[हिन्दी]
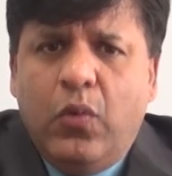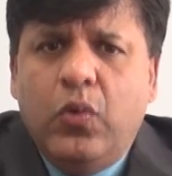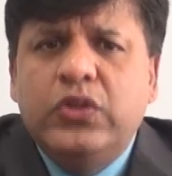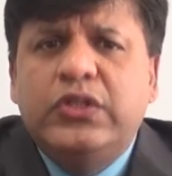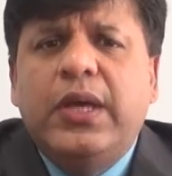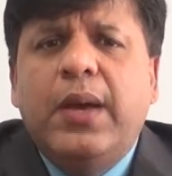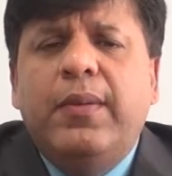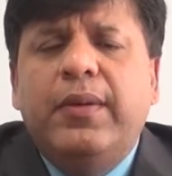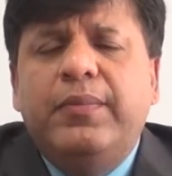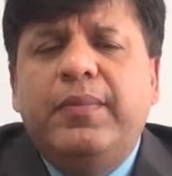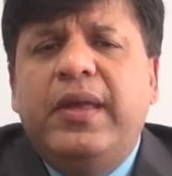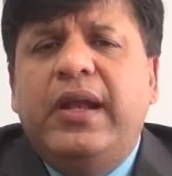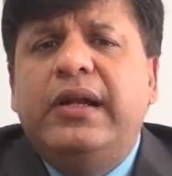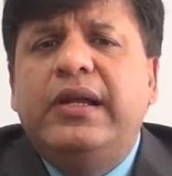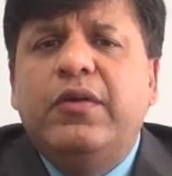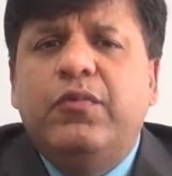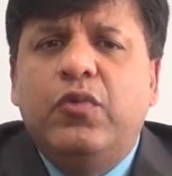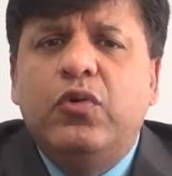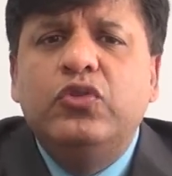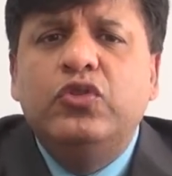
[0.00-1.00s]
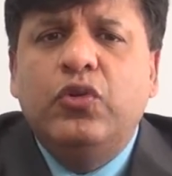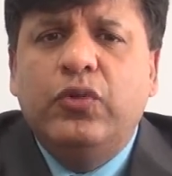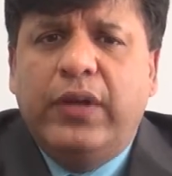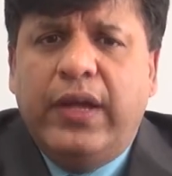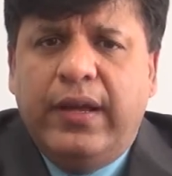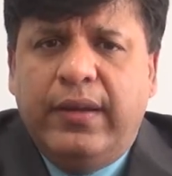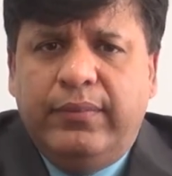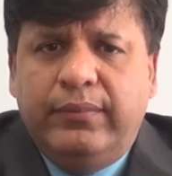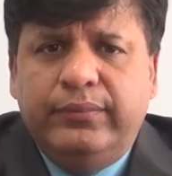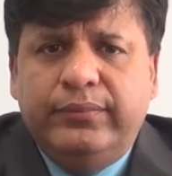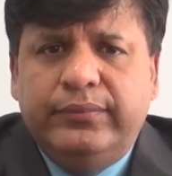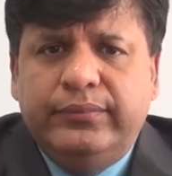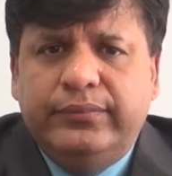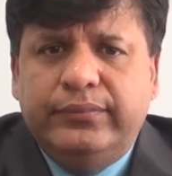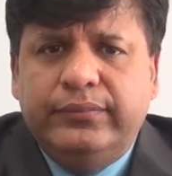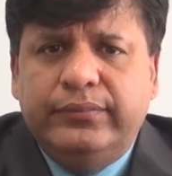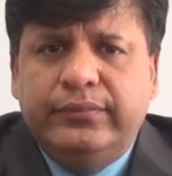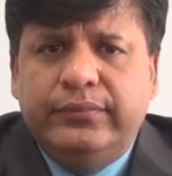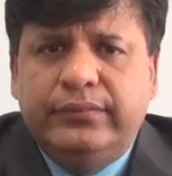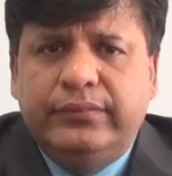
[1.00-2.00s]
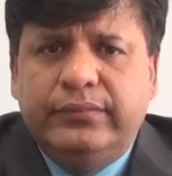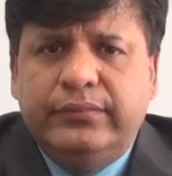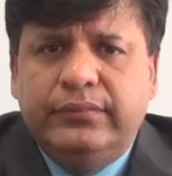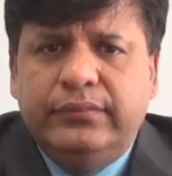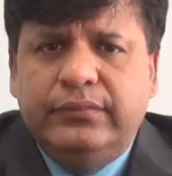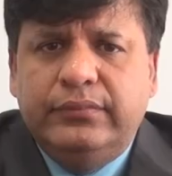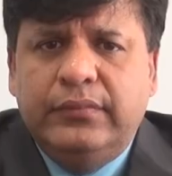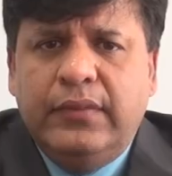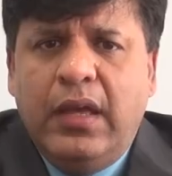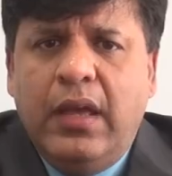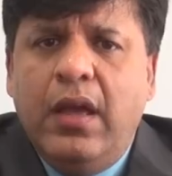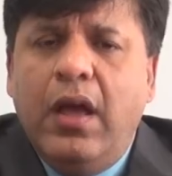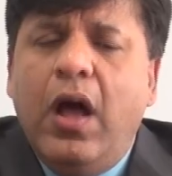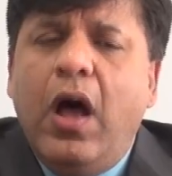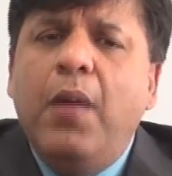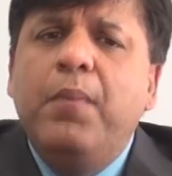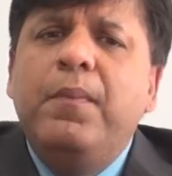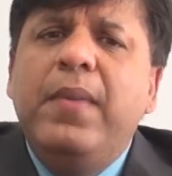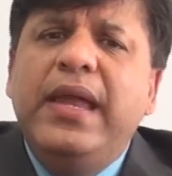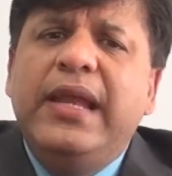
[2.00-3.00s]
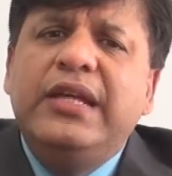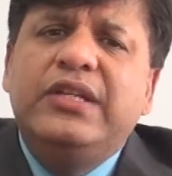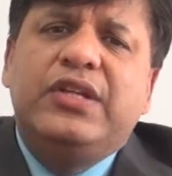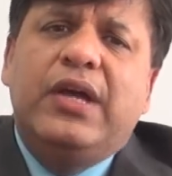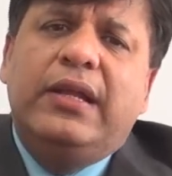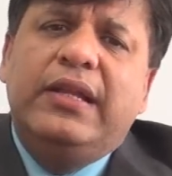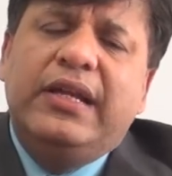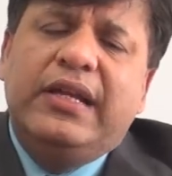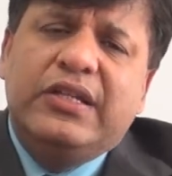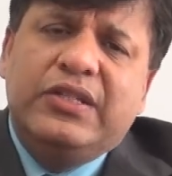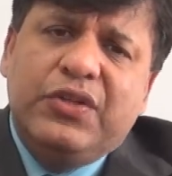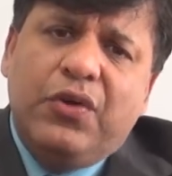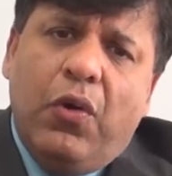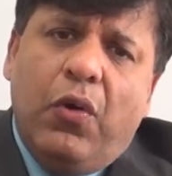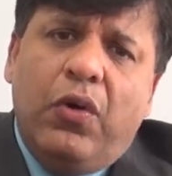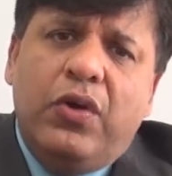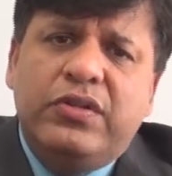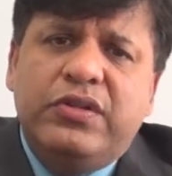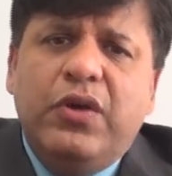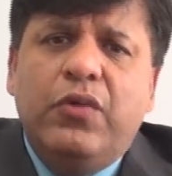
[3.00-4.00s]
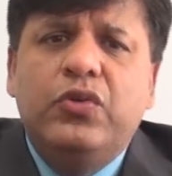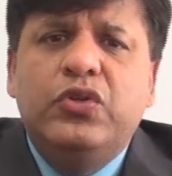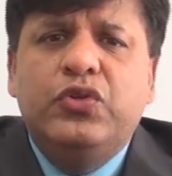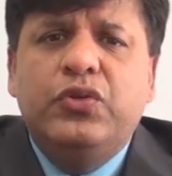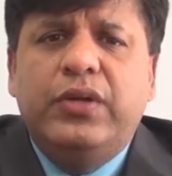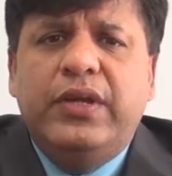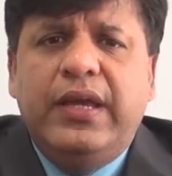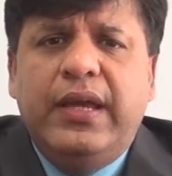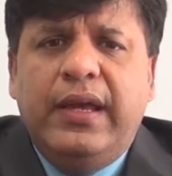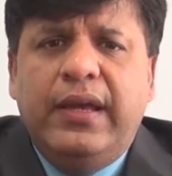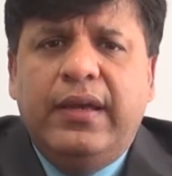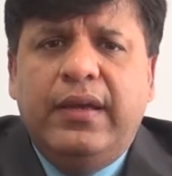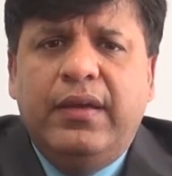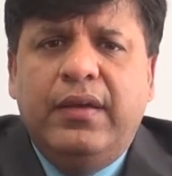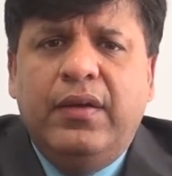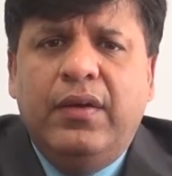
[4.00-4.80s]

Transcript: उसके बाद मेरा डिवोर्स हो गया अब मेरी शादी किसी और से हो चुकी है